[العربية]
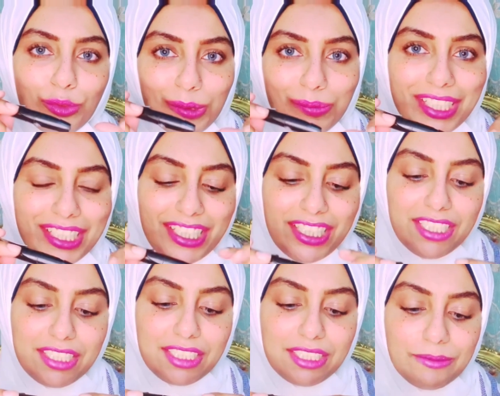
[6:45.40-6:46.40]
ونبدا
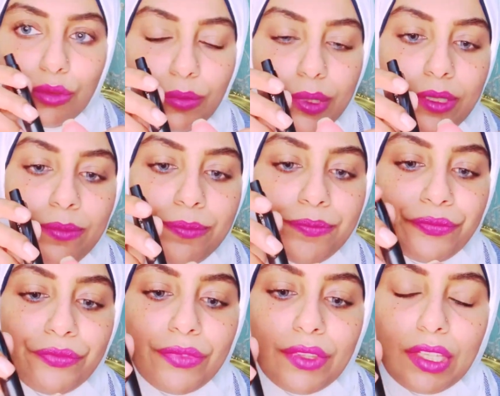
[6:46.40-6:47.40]
نقيس بص بقى
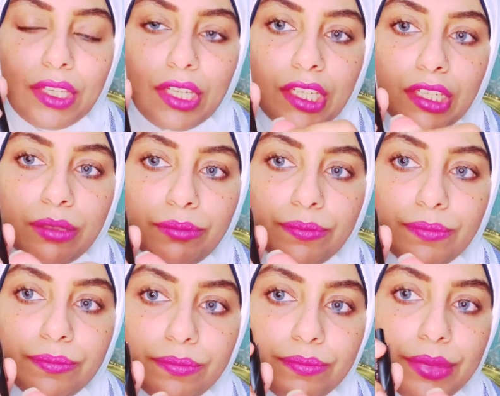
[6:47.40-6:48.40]
احنا
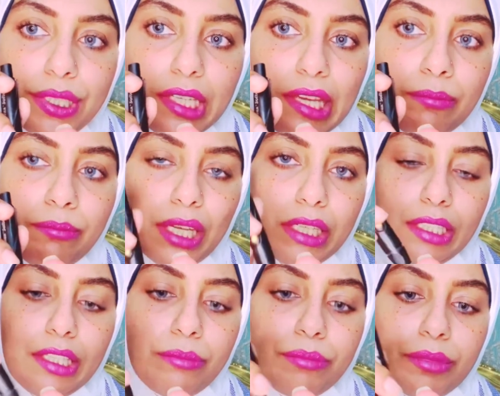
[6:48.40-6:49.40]
بنجمع
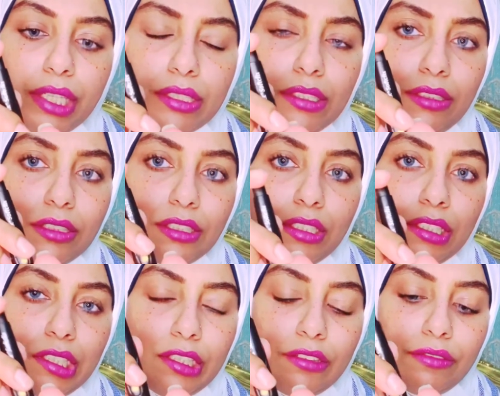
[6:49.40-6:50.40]
الدم كده
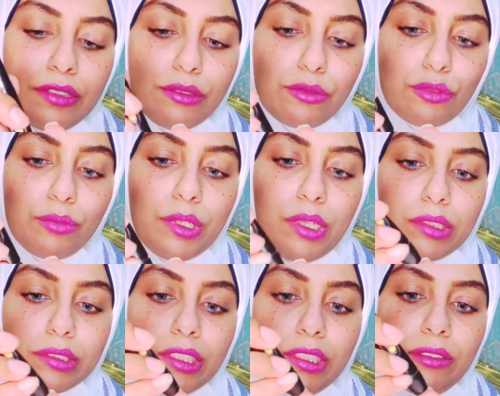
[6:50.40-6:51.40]
في الصباع
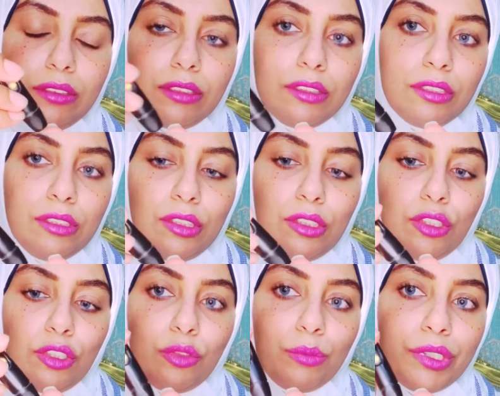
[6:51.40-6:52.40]
ده
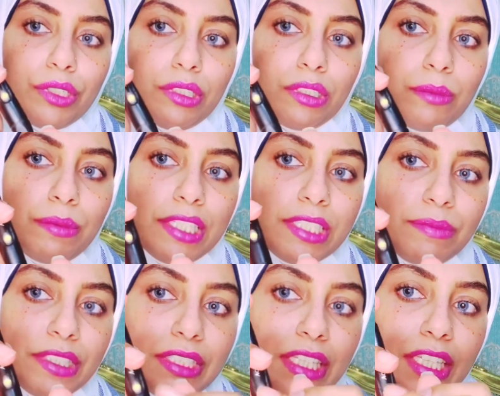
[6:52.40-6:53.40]
بنقرب لازم
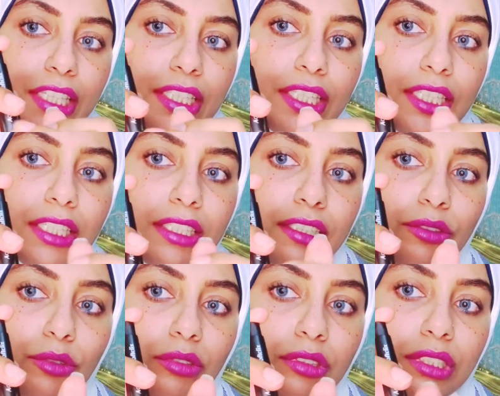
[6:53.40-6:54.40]
تتاكدي ان
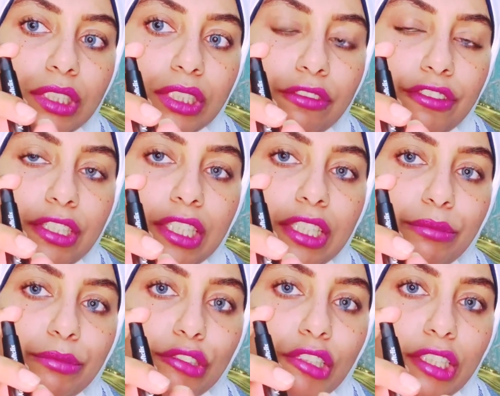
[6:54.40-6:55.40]
النقطه دي صفرة كده
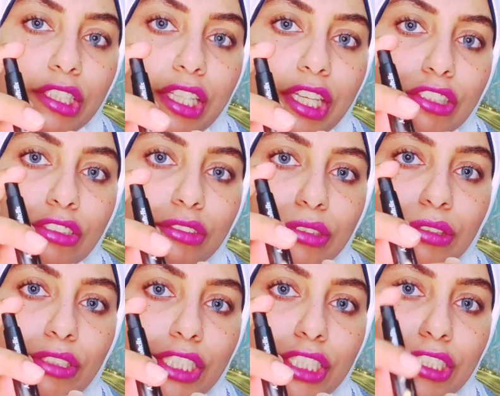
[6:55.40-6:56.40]
بالشكل ده عشان
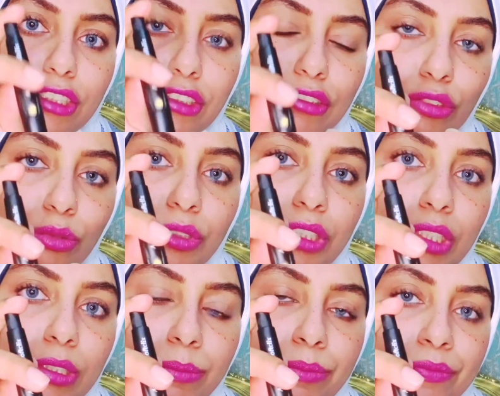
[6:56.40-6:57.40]
تقدري ان انت تشكي
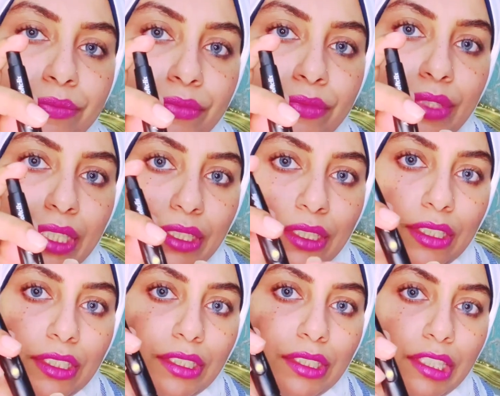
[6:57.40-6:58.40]

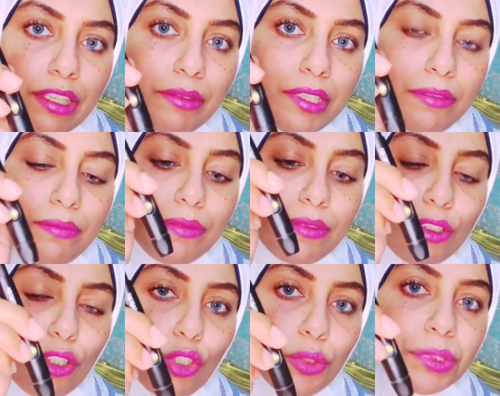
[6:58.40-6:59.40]
تمام
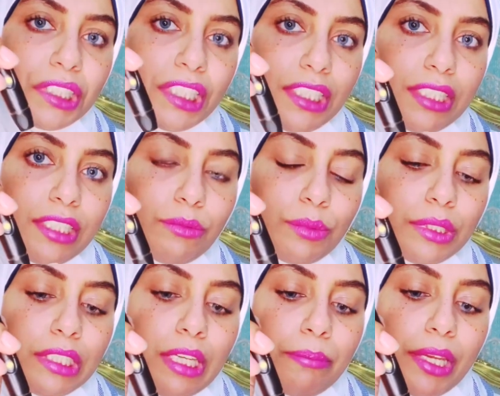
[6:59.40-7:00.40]
وبتحسي
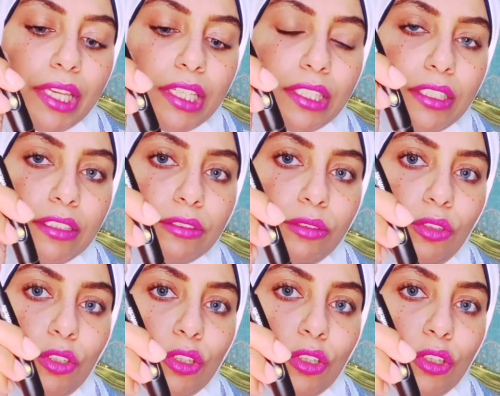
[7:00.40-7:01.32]
وبتجمعي كده اهو